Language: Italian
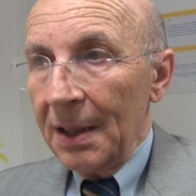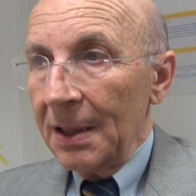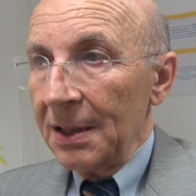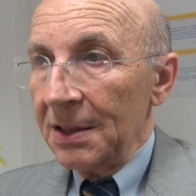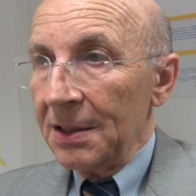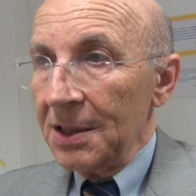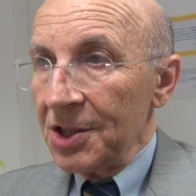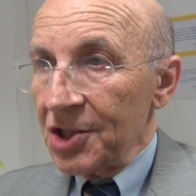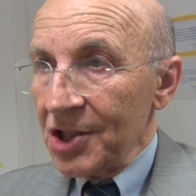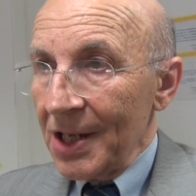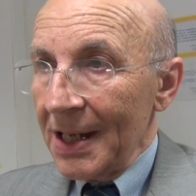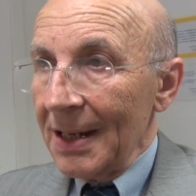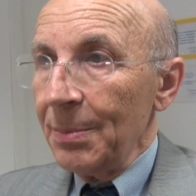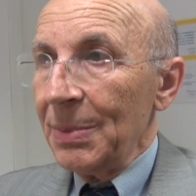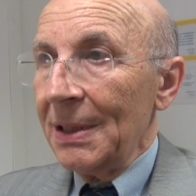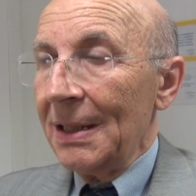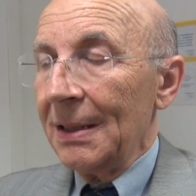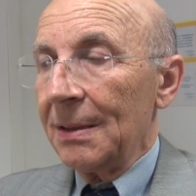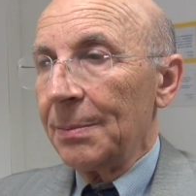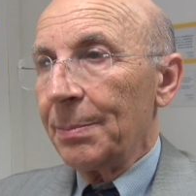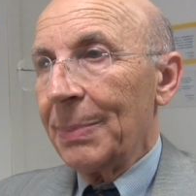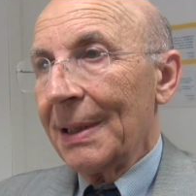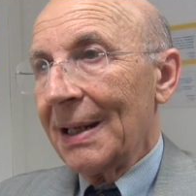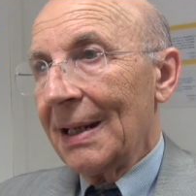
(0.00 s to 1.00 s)
i
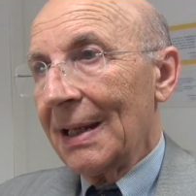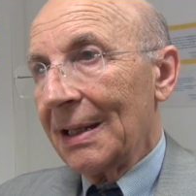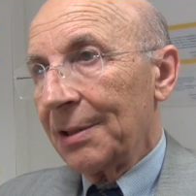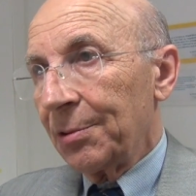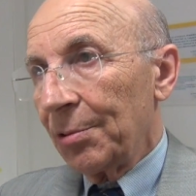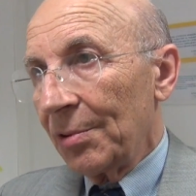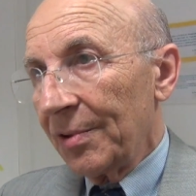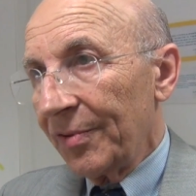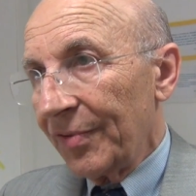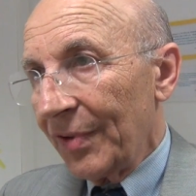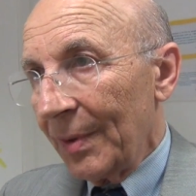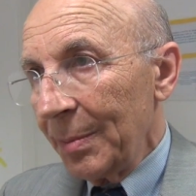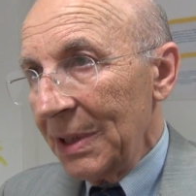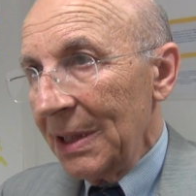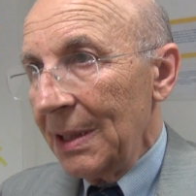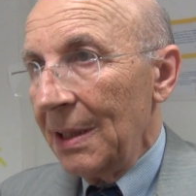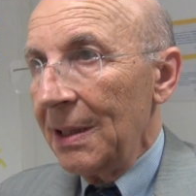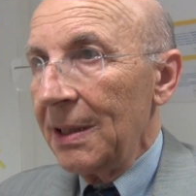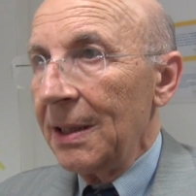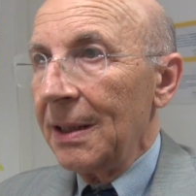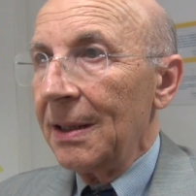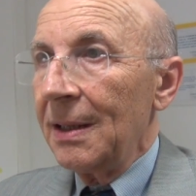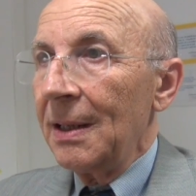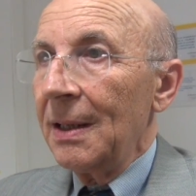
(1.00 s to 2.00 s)
disabili, hanno parlato le
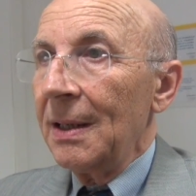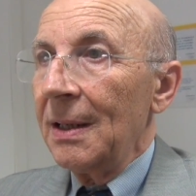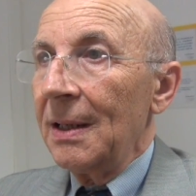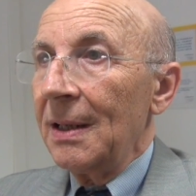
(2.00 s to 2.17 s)
famiglie,